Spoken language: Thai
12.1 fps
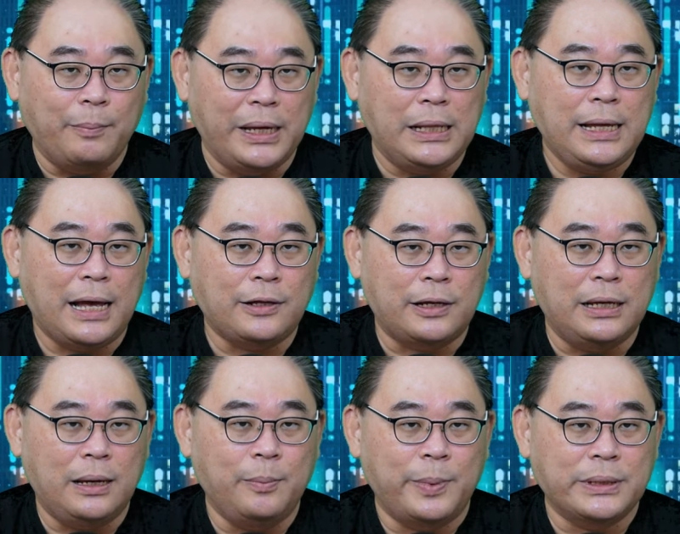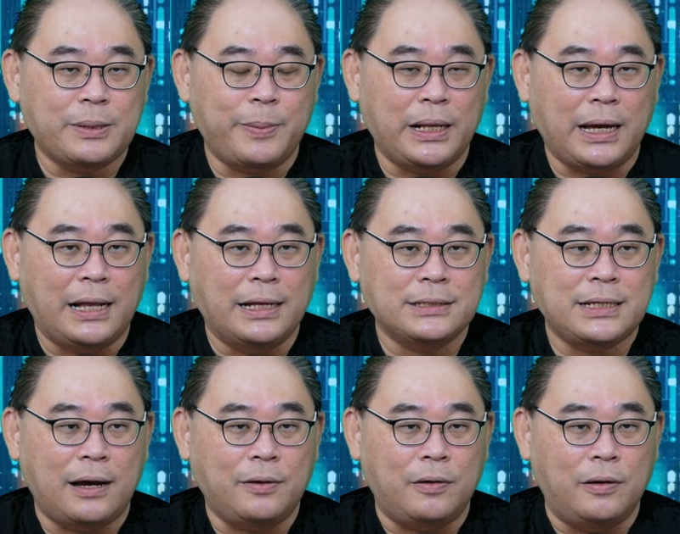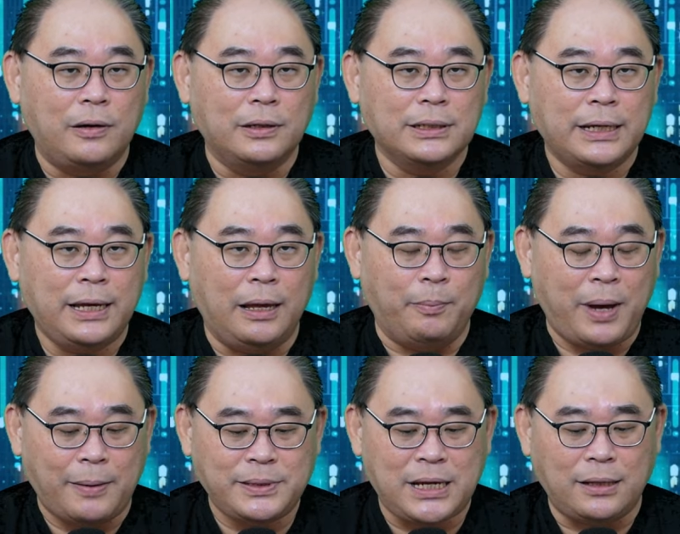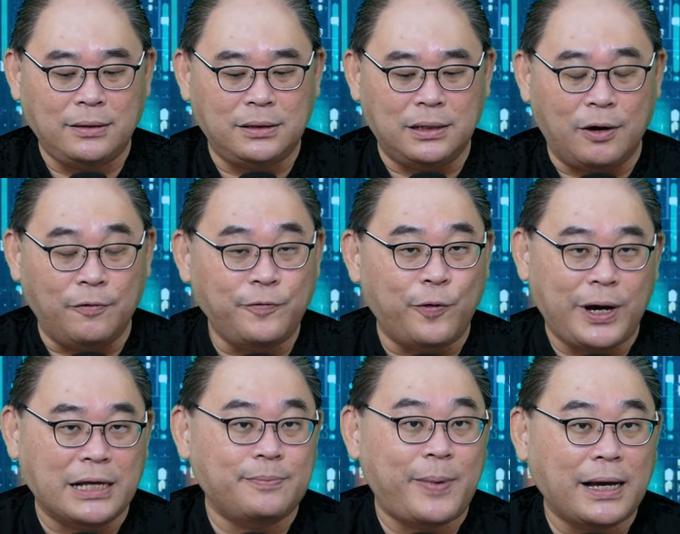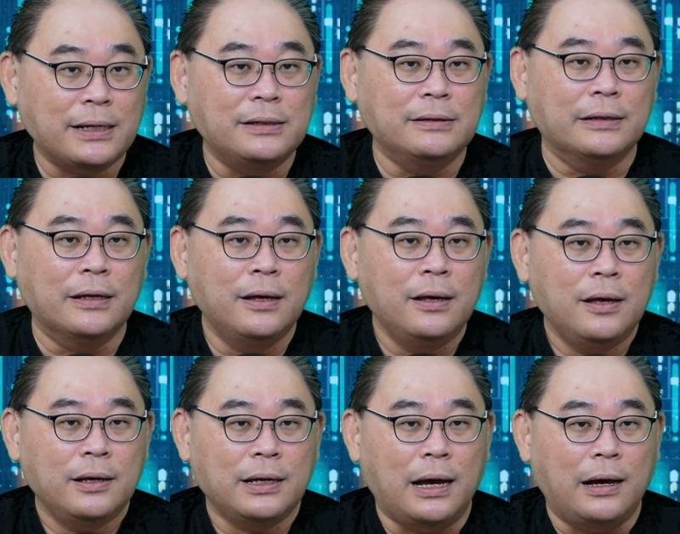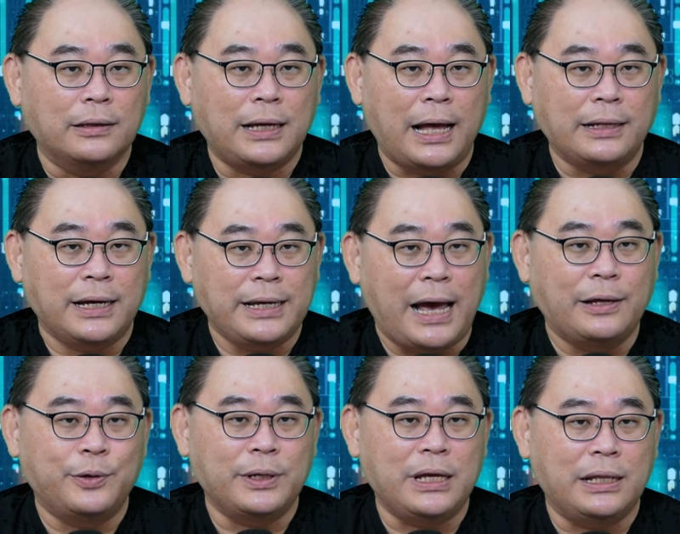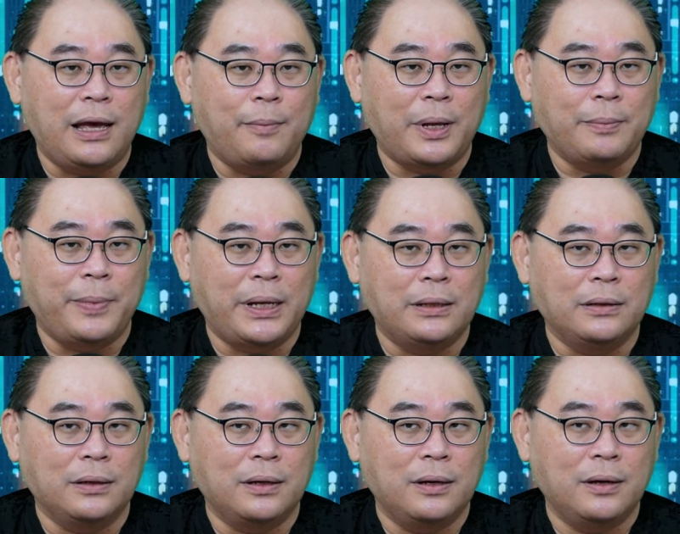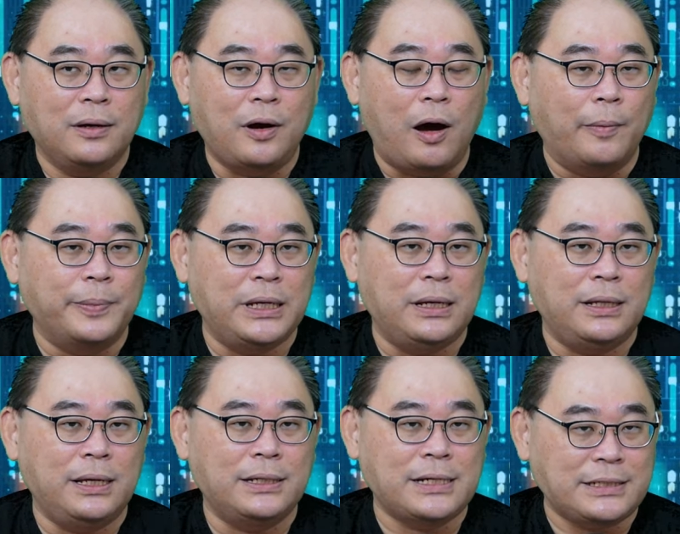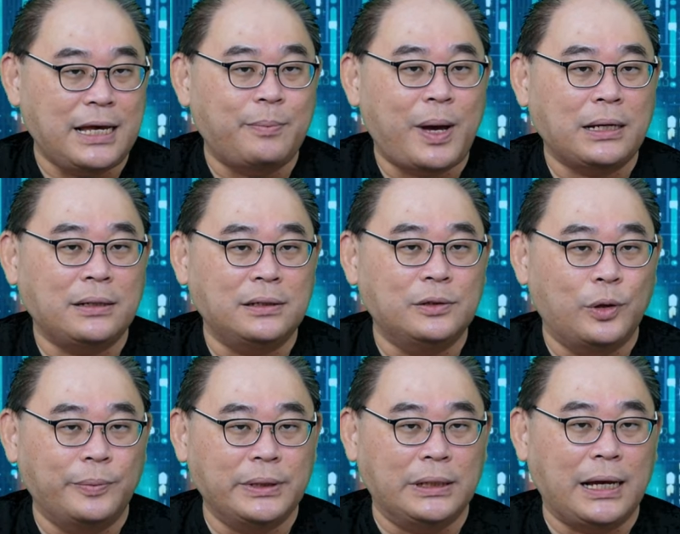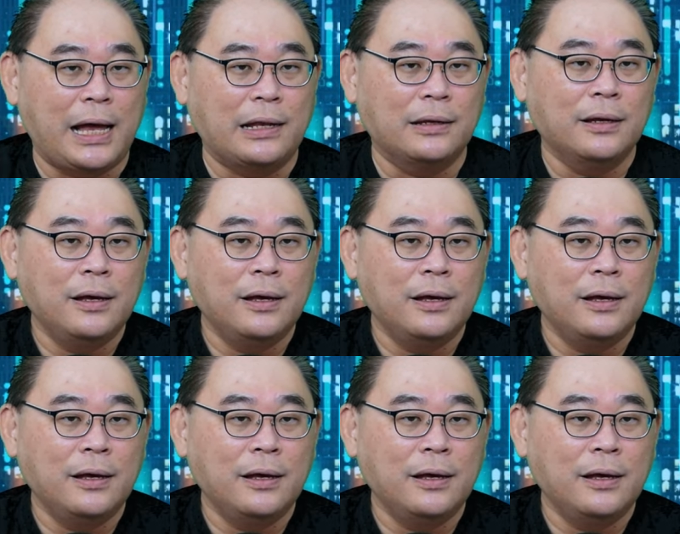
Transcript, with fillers: มินเนี่ยตอนนี้จะเป็นการลักษณะของเห็นภาพชัดคือเขาโฟกัสมากขึ้น การขยายธุรกิจเนี่ยมันเป็นกรอบที่ที่ชัดเจนมากขึ้นรวมถึงการ